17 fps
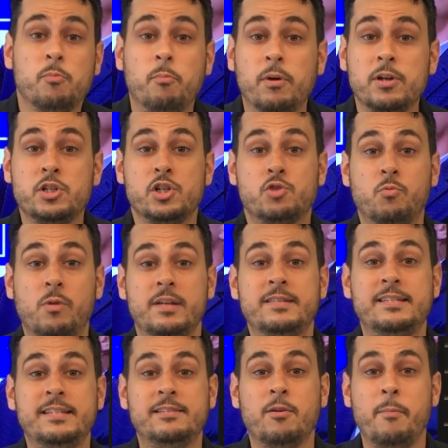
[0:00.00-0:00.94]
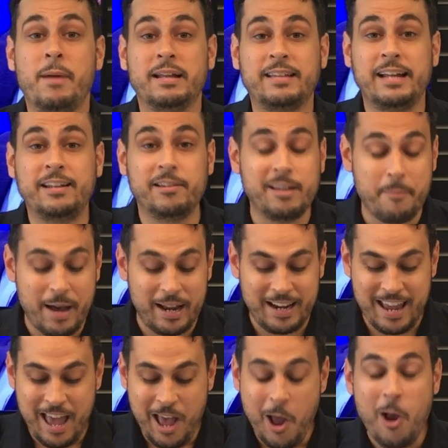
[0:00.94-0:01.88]
Moi, j'ai choisi ce matin de
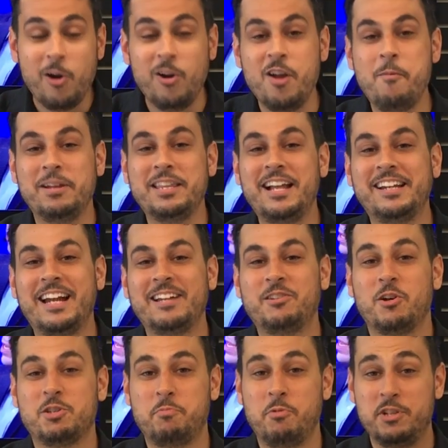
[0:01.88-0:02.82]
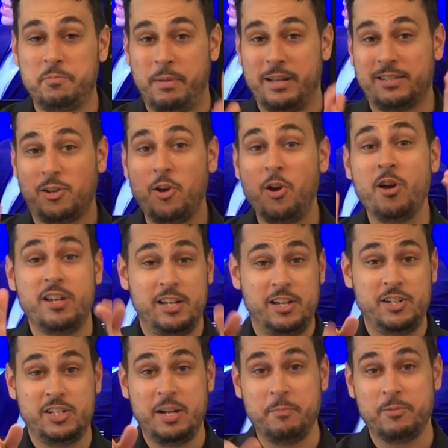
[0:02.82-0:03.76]
déballer le modèle 14 pouces parce que
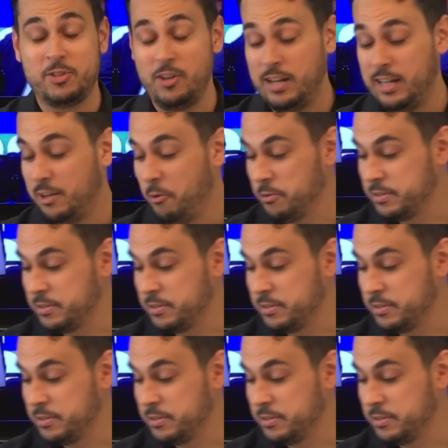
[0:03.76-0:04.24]
j'aime ça, les gros